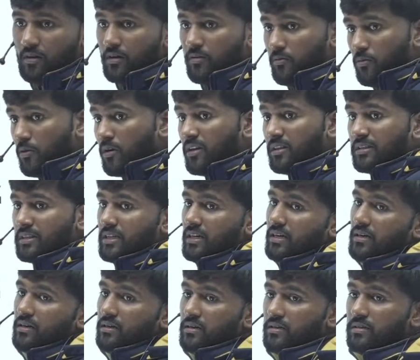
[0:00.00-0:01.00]
वो गलत था
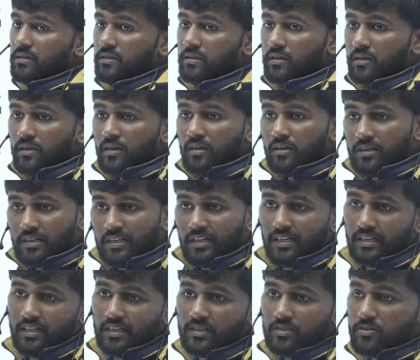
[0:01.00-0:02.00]

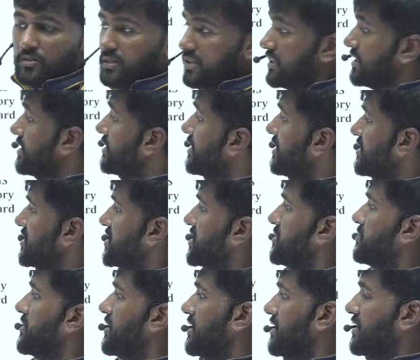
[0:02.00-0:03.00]
ट्रीटेड जो है ना ये
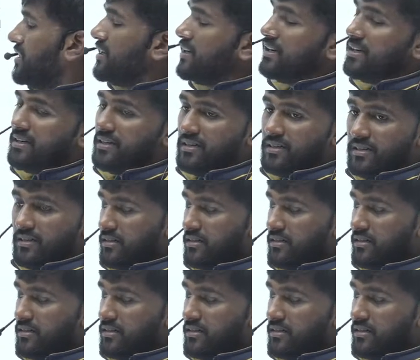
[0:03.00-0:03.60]
रिलेशनशिप के लिए नहीं आया